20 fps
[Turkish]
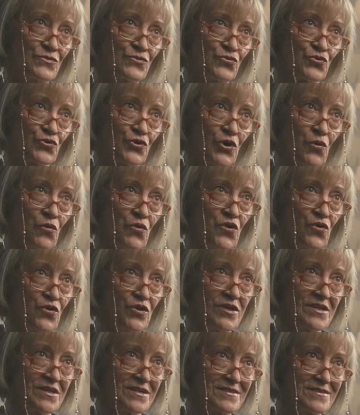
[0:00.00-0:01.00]
Türk Hava
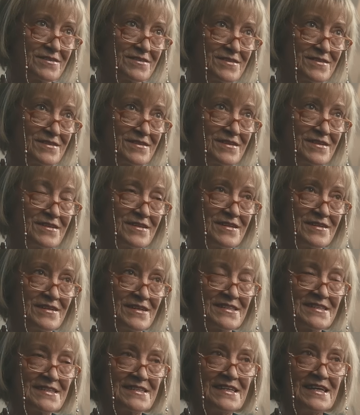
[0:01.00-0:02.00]

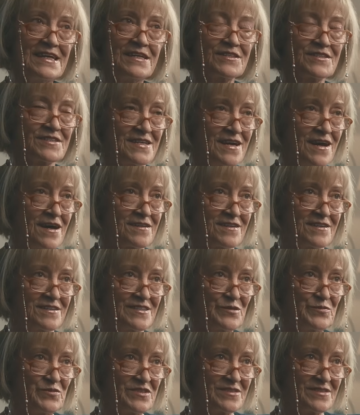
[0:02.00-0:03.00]
Yolları'la ilk
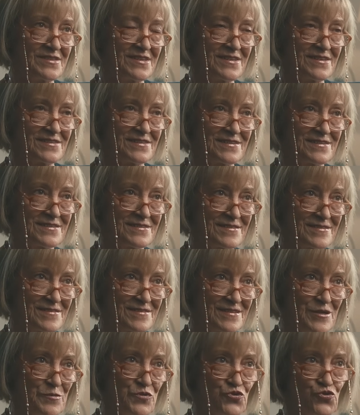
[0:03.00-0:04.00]
seyahatlerimizdi.
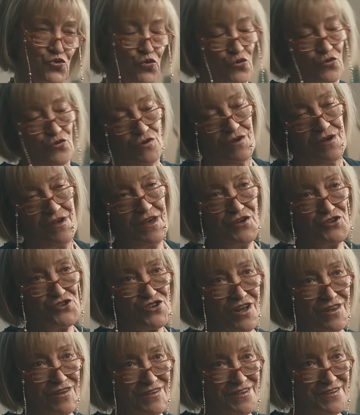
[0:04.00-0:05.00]
tabii çok
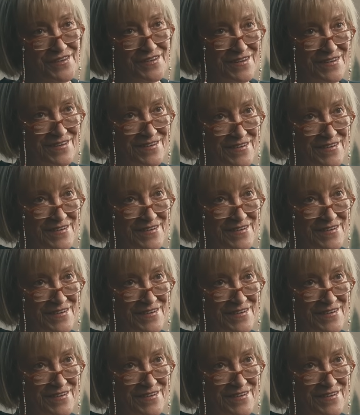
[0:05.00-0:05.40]
heyecanlıydık